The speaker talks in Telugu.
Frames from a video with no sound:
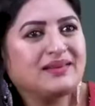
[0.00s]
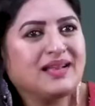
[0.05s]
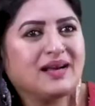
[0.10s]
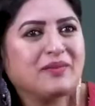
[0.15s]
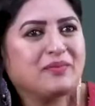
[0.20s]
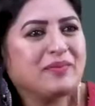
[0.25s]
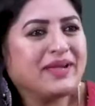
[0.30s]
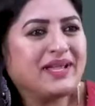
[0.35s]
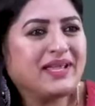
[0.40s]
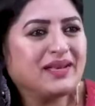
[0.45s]

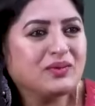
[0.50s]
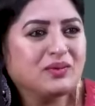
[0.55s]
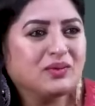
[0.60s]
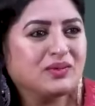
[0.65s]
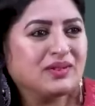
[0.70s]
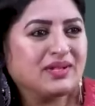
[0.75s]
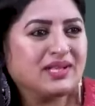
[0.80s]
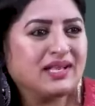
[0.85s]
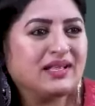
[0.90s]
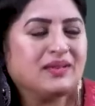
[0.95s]
నాకు పేరు
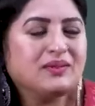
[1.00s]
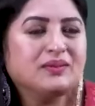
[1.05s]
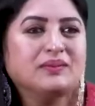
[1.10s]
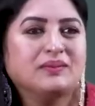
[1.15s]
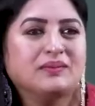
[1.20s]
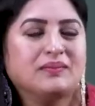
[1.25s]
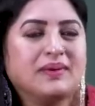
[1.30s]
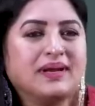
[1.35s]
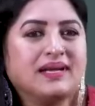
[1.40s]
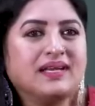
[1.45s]
గుర్తులేదు
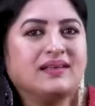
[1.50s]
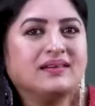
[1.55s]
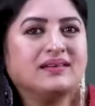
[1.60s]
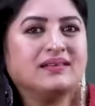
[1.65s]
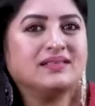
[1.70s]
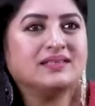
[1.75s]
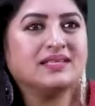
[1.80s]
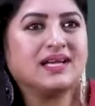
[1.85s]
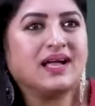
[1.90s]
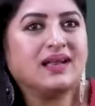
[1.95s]
బట్
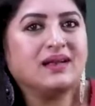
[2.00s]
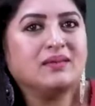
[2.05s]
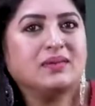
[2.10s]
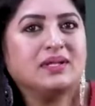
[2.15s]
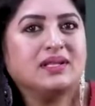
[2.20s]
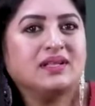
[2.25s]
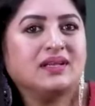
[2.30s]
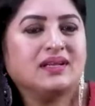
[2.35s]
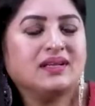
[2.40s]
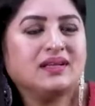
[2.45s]
చాలా
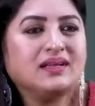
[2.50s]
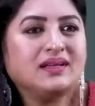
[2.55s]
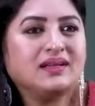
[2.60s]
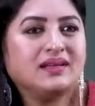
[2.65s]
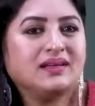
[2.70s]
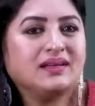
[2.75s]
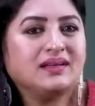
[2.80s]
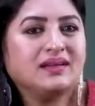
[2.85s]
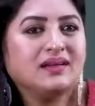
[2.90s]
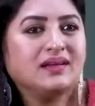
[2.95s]
మంది
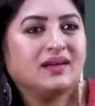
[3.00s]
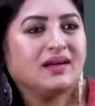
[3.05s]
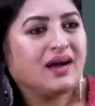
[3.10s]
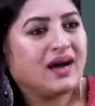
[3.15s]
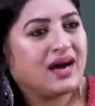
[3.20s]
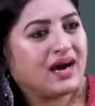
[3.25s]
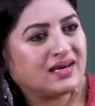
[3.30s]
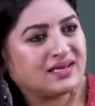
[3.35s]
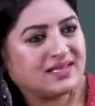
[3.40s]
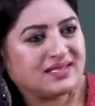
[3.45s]

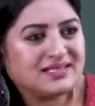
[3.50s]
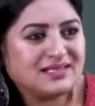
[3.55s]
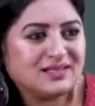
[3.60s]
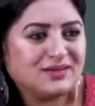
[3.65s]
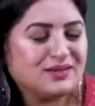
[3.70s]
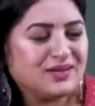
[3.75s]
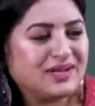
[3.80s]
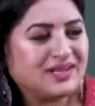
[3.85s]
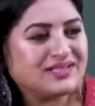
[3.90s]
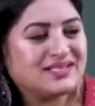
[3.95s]
ఆర్టిస్టులు
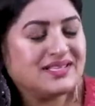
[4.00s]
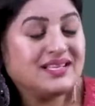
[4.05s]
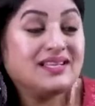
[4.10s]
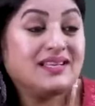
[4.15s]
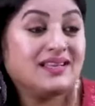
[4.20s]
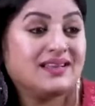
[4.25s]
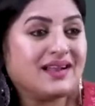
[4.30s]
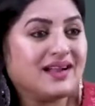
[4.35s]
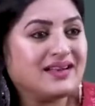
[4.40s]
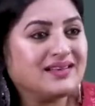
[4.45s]
ఉన్నారు
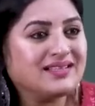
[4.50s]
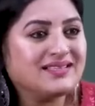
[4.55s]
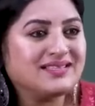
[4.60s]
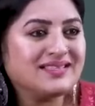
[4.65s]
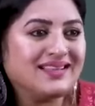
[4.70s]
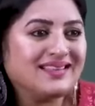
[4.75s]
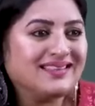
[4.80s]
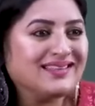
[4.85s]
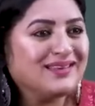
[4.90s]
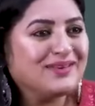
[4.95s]
సీనియర్
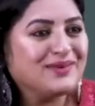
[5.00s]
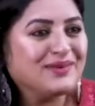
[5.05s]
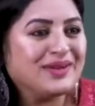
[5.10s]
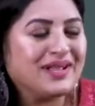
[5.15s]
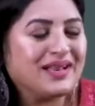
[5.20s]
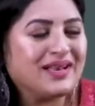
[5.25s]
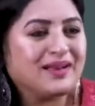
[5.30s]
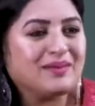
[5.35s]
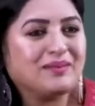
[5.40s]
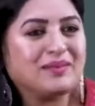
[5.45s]
ఆర్టిస్టులు అందరూ
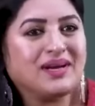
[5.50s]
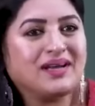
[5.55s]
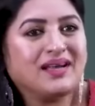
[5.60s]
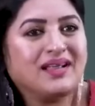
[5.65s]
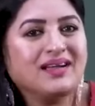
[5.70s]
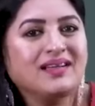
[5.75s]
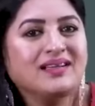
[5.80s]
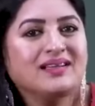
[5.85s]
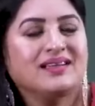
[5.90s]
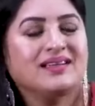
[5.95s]
ఉన్నారు అనమాట
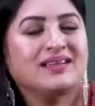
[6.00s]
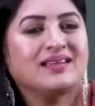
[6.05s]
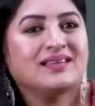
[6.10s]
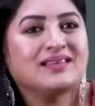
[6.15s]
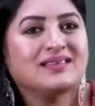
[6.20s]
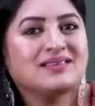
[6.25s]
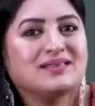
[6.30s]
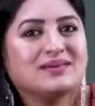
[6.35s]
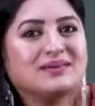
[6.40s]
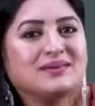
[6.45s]

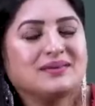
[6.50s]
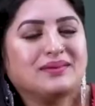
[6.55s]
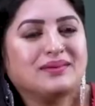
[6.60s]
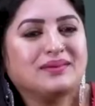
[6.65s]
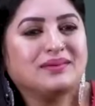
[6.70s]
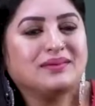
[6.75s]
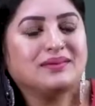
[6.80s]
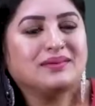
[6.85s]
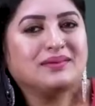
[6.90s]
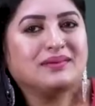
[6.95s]
సో
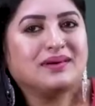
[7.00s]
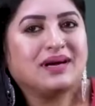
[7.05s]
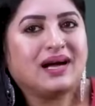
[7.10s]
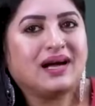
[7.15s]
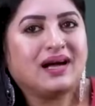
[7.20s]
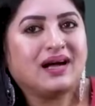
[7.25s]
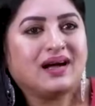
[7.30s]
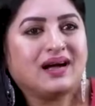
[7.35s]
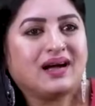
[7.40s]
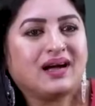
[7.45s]

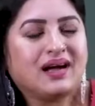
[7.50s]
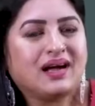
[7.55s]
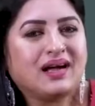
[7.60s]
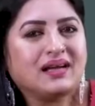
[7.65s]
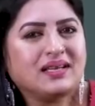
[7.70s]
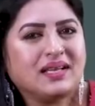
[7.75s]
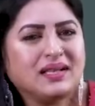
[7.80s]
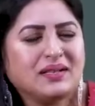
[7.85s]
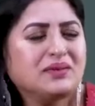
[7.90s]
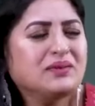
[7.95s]

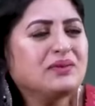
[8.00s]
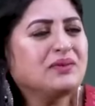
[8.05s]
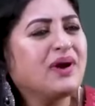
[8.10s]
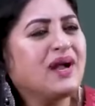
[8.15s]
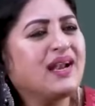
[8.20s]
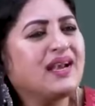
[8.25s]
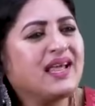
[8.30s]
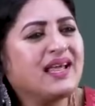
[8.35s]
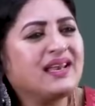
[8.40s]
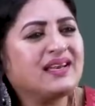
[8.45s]
ఎందుకు
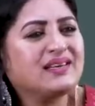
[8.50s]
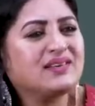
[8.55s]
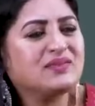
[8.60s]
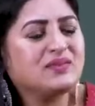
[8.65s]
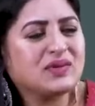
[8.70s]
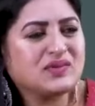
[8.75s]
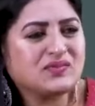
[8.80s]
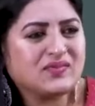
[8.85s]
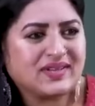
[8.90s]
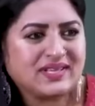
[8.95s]
ఆ డైరెక్టర్
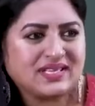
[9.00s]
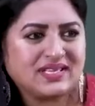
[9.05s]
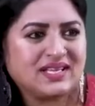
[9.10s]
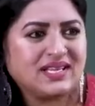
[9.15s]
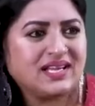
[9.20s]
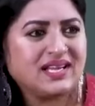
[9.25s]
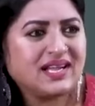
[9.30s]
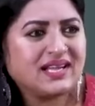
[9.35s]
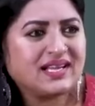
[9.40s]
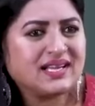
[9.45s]
వాజ్
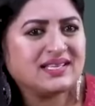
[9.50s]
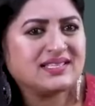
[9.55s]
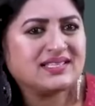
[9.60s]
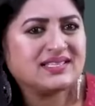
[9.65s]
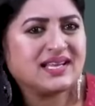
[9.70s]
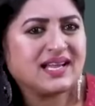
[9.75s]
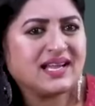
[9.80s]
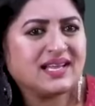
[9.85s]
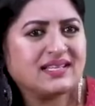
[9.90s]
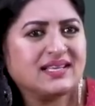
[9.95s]
వెరీ
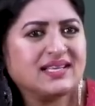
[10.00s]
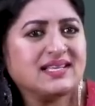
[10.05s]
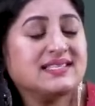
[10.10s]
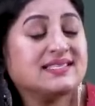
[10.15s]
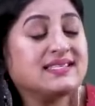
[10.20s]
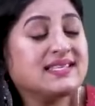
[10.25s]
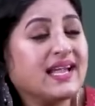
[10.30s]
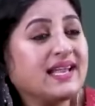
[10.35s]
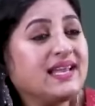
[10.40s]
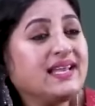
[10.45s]
అగేన్స్ట్ ఐ థింక్
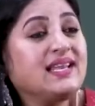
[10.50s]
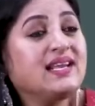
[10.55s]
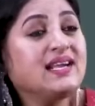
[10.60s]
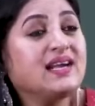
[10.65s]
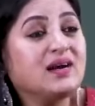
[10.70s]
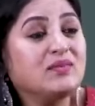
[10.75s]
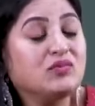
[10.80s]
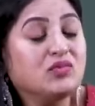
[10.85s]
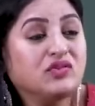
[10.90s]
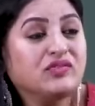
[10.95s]

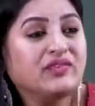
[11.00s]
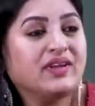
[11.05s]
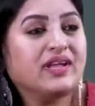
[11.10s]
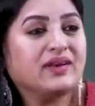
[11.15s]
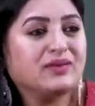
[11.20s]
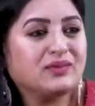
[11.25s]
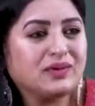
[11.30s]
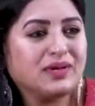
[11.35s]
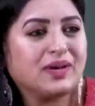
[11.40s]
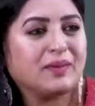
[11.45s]
సైనిక మూవీ
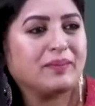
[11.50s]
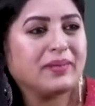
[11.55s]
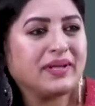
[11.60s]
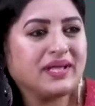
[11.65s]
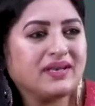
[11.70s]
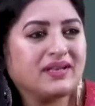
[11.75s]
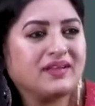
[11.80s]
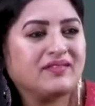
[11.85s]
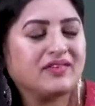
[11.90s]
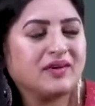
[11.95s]
అనుకుంటా
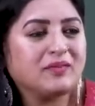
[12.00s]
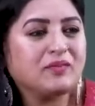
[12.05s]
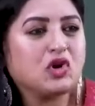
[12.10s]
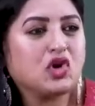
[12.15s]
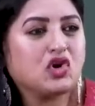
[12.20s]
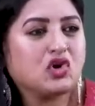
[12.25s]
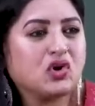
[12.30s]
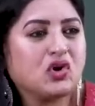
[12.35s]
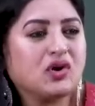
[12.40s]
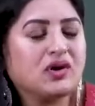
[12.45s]
పేరు ఇఫ్ ఐమ్
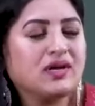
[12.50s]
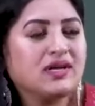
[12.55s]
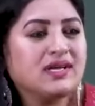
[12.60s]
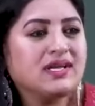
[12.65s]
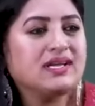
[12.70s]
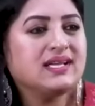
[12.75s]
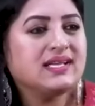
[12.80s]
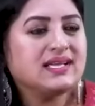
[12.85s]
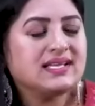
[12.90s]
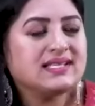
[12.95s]
నాట్ రాంగ్
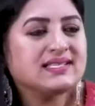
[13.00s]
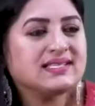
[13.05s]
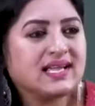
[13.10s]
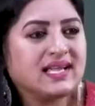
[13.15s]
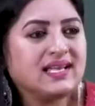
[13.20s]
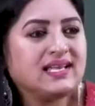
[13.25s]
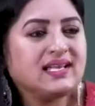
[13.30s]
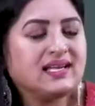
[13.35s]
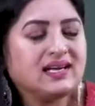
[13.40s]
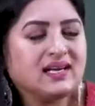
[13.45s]

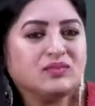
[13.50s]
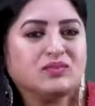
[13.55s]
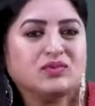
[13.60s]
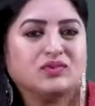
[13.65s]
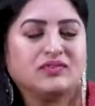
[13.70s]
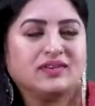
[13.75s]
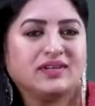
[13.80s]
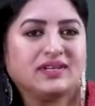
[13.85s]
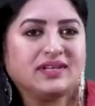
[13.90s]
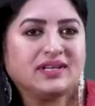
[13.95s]
సైనిక
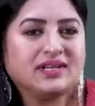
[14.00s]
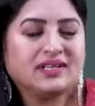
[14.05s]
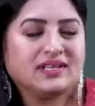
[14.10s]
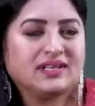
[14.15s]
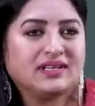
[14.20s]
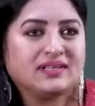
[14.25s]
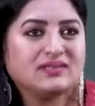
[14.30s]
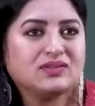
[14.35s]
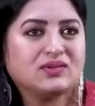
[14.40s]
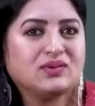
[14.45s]
మూవీ
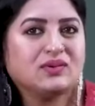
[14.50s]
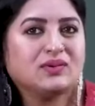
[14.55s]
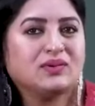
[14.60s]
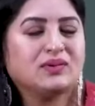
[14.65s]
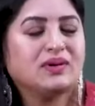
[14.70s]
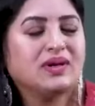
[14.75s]
అది సో